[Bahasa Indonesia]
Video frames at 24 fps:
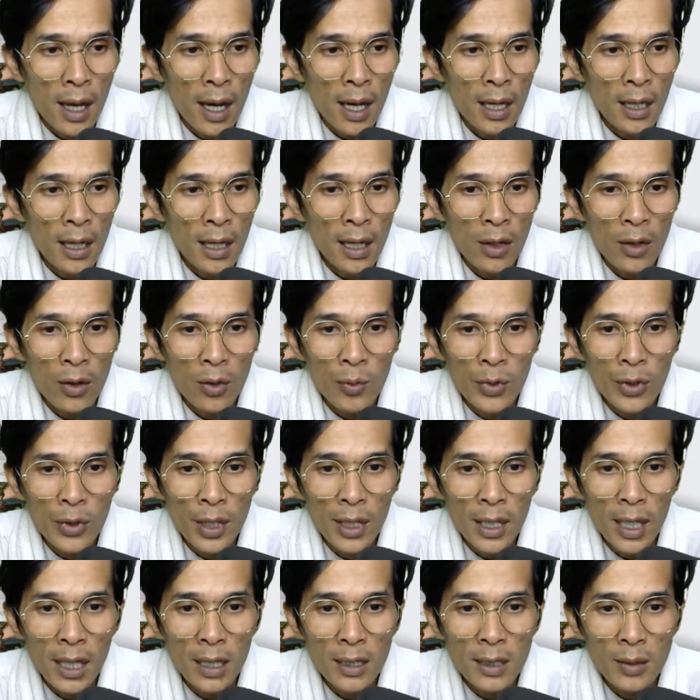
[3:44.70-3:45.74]
adalah
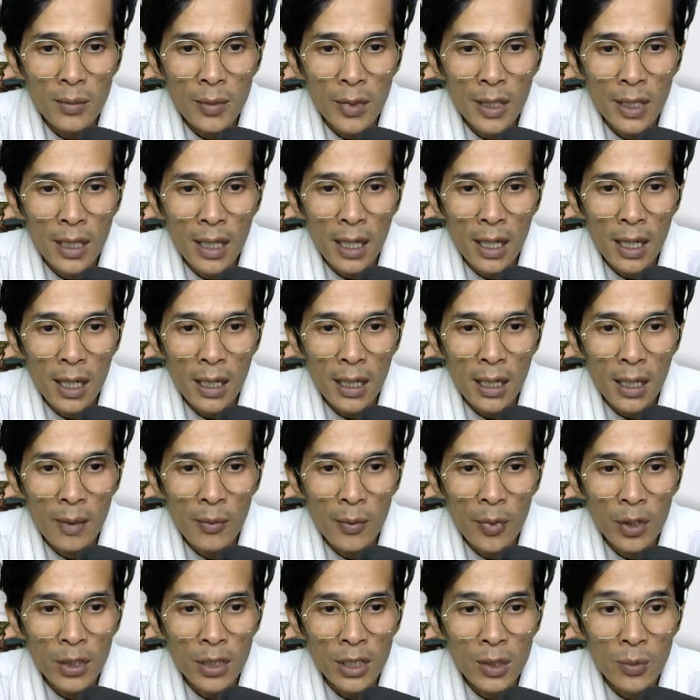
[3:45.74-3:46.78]
komputer yang sementara dalam
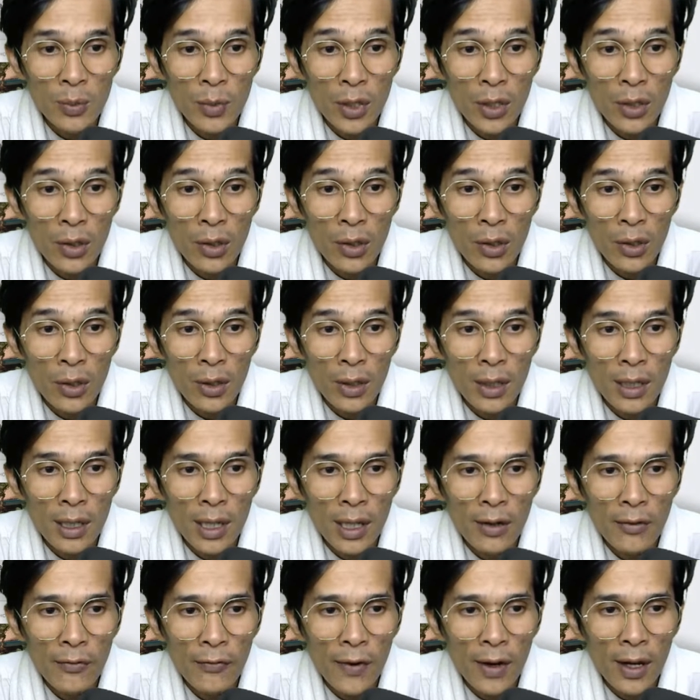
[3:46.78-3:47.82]
proses mendownload
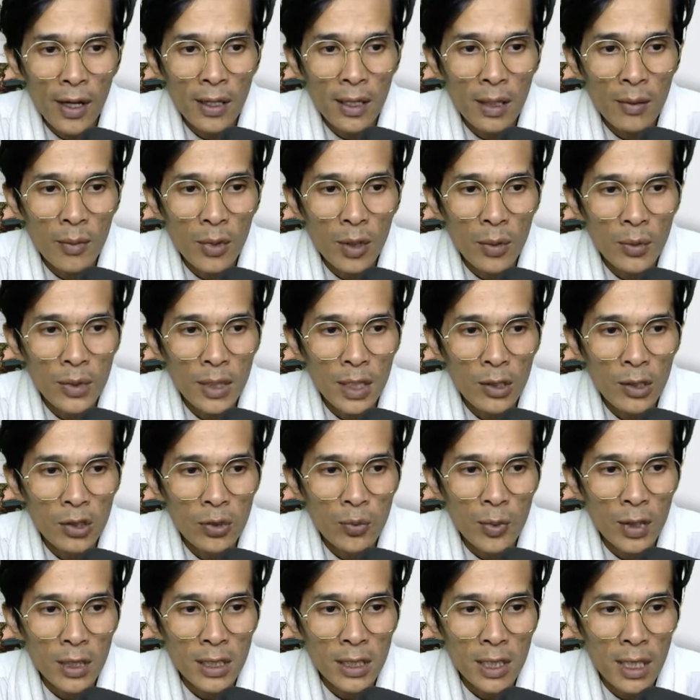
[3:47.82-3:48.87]
dan filenya belum 100%
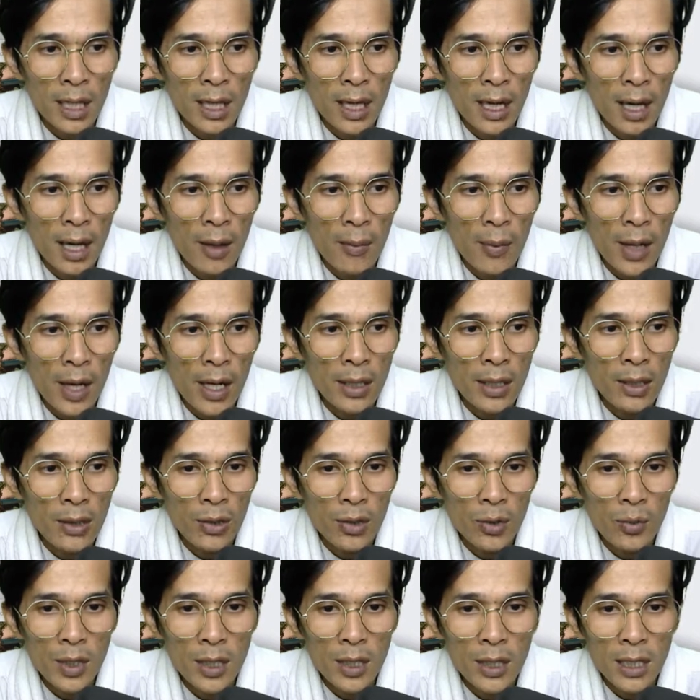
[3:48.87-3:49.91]
lengkap
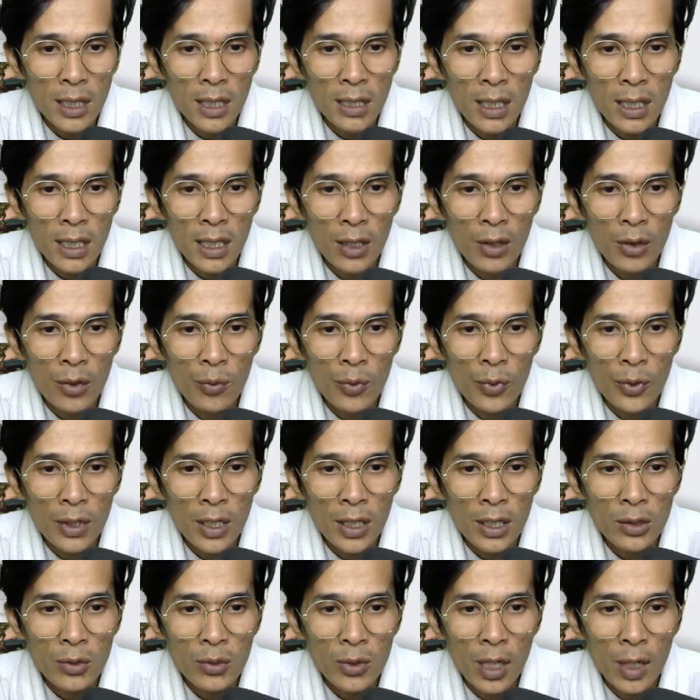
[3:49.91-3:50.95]
atau bisa jadi
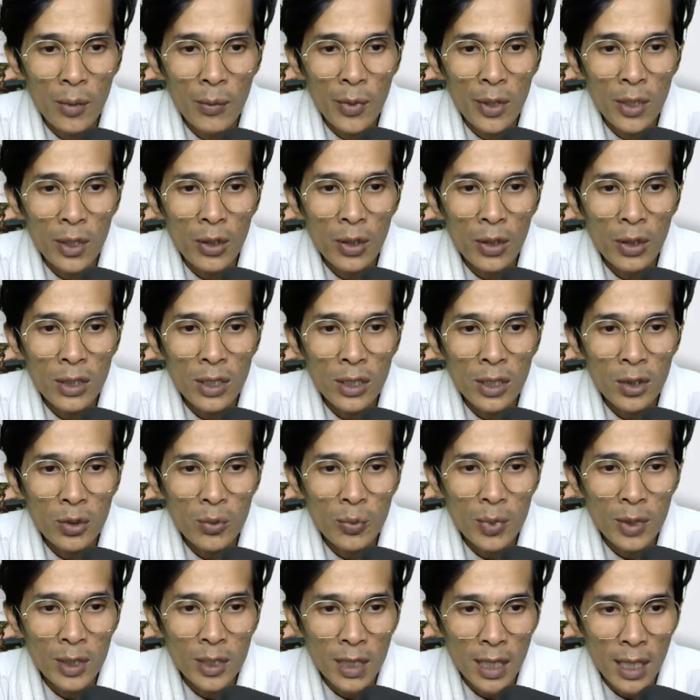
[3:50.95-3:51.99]
komputer sudah mendownload
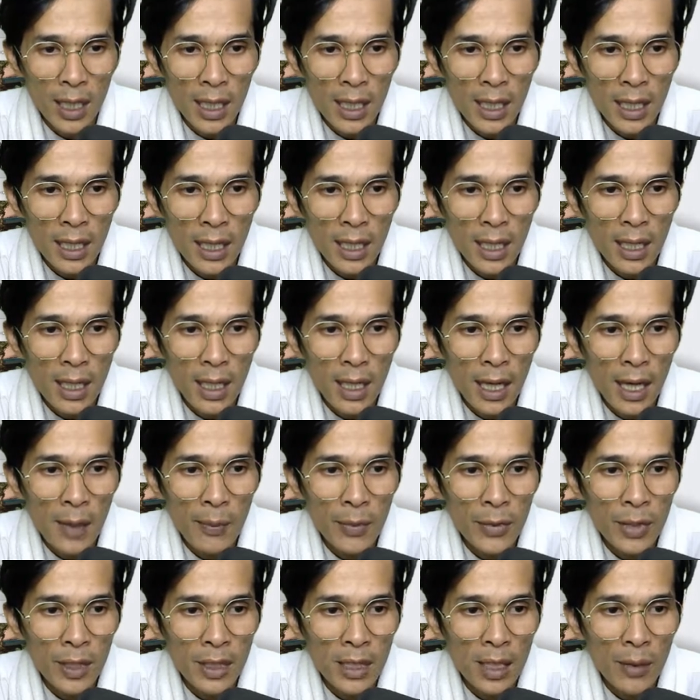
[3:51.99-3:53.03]
100% lengkap
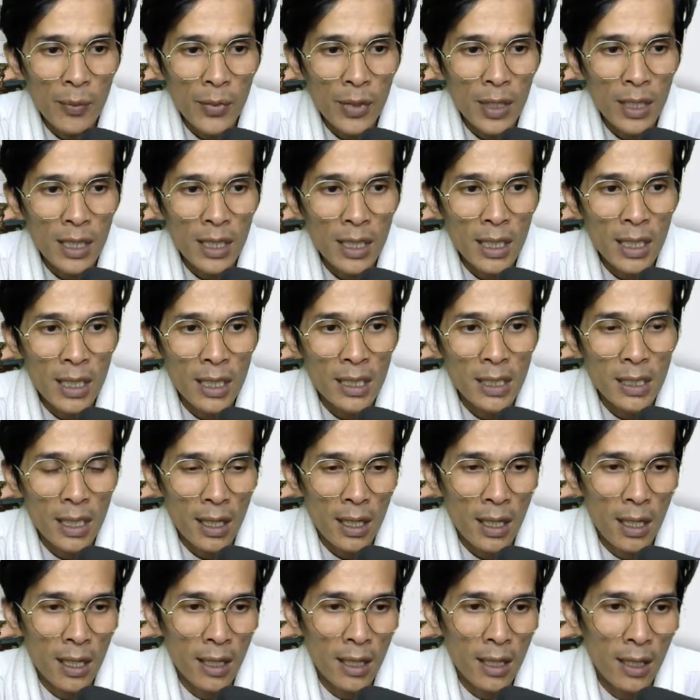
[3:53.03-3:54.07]
tetapi tidak
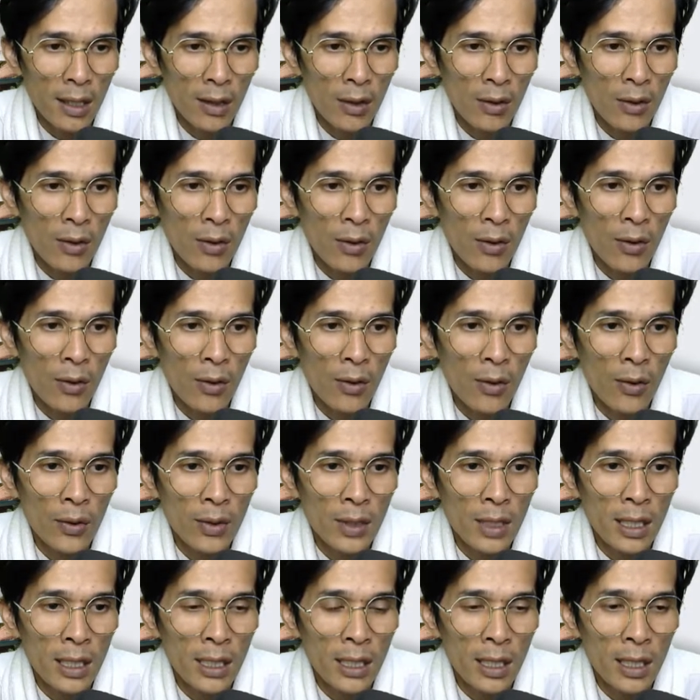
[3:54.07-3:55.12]
di-share lagi. Oh,
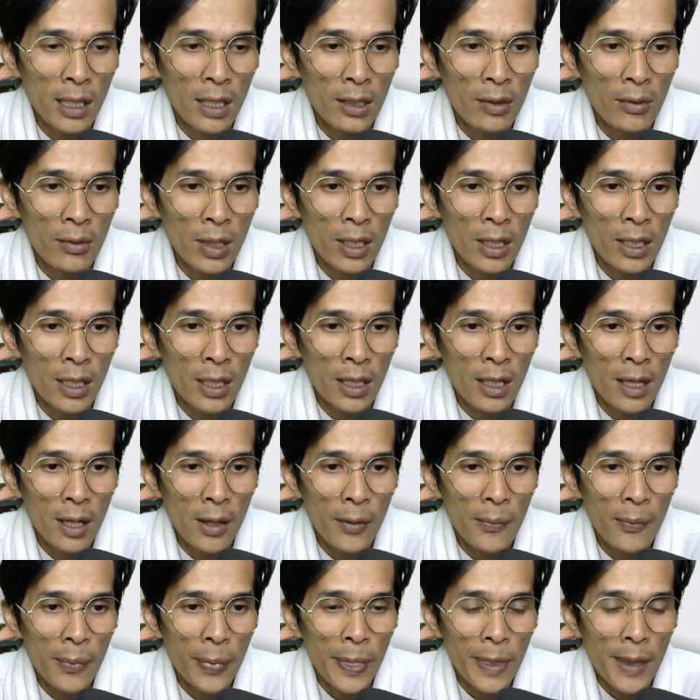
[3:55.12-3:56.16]
jadi tergantung kita ya.
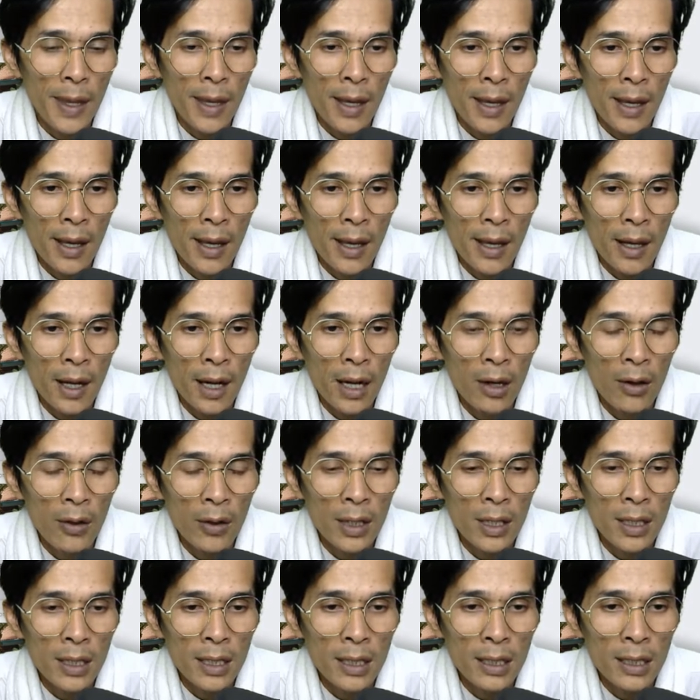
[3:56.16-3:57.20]
Kalau
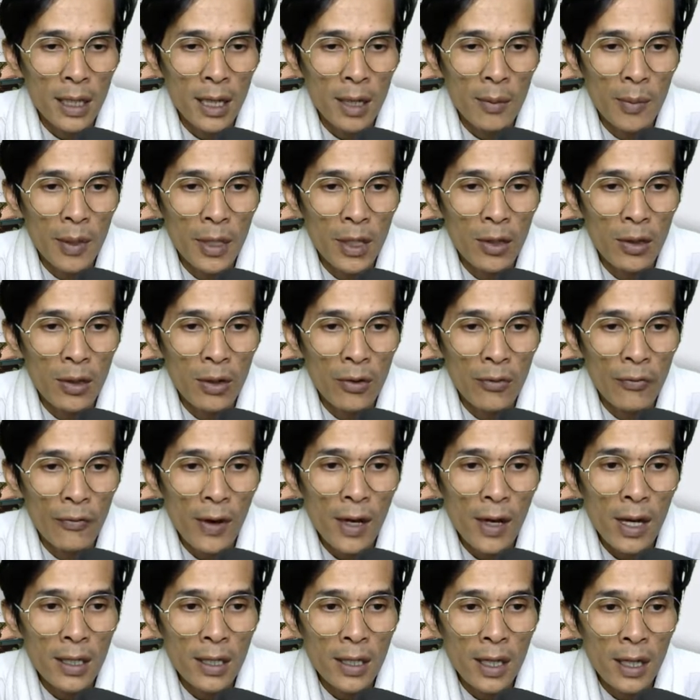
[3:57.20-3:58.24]
kita telah mendownload
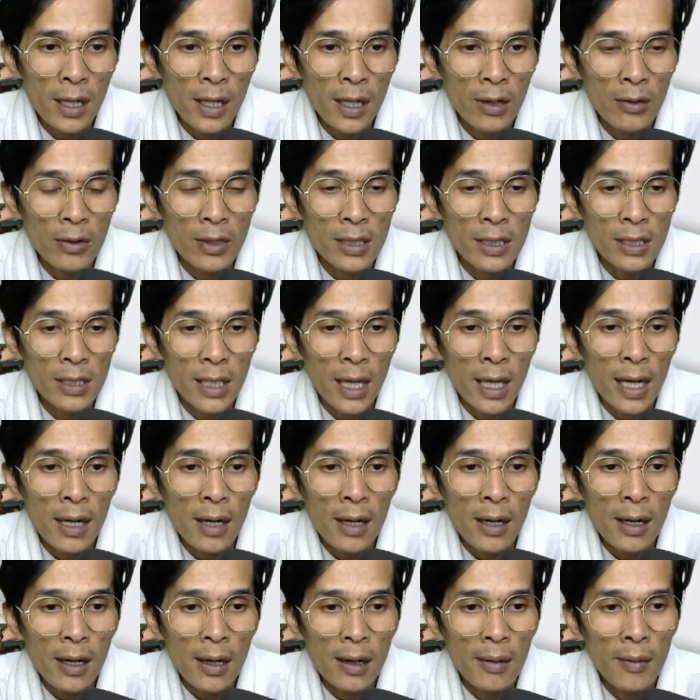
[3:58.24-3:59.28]
filenya lalu
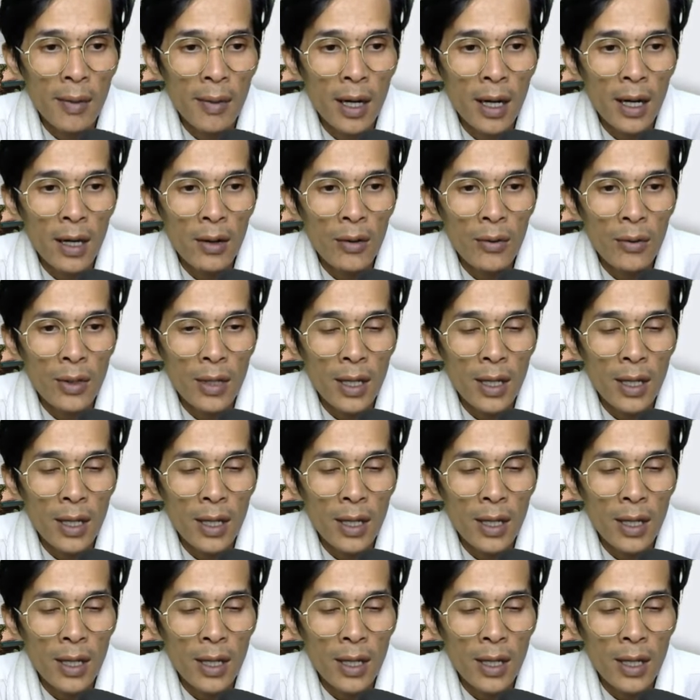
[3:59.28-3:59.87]
di-share, baru